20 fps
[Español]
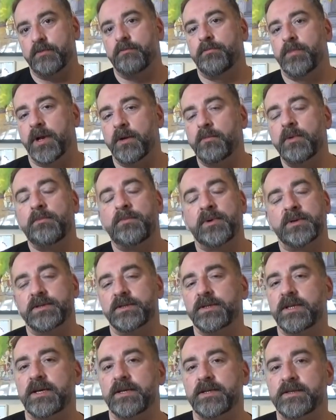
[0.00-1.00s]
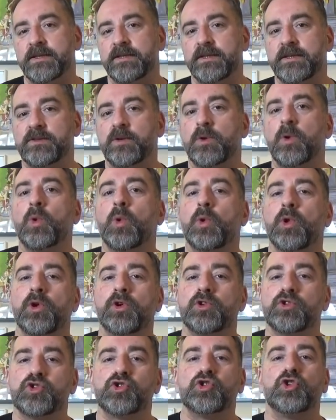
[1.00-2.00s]
Pero muy importante que te sientas
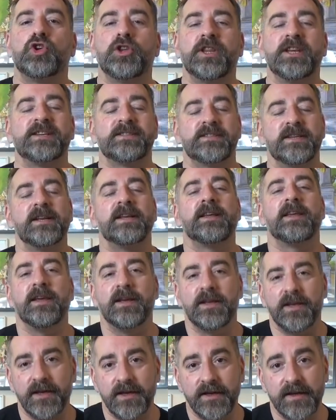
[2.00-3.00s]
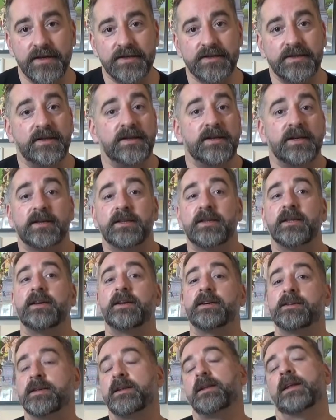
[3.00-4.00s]
orgulloso de ser quien eres y que
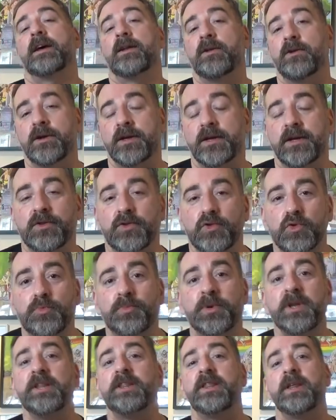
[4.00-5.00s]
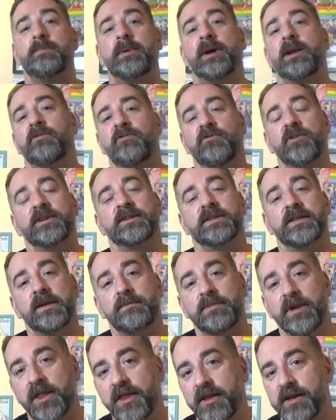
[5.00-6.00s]
tengas claro que tu principal fuente de
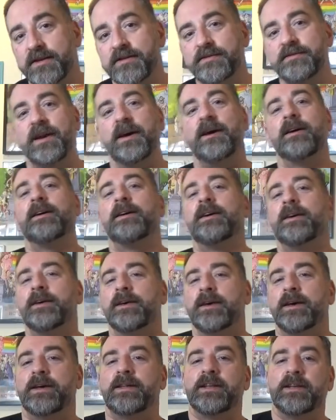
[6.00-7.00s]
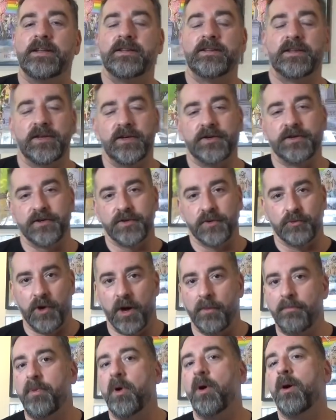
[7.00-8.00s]
placer está en el interior de tu
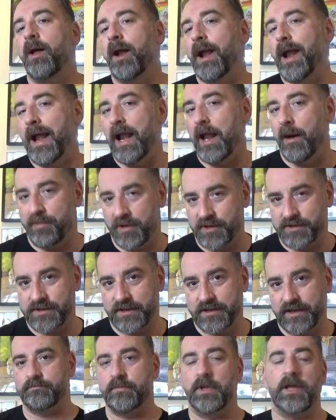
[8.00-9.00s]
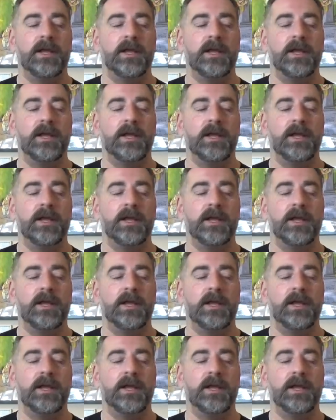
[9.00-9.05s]
cuerpo, la próstata.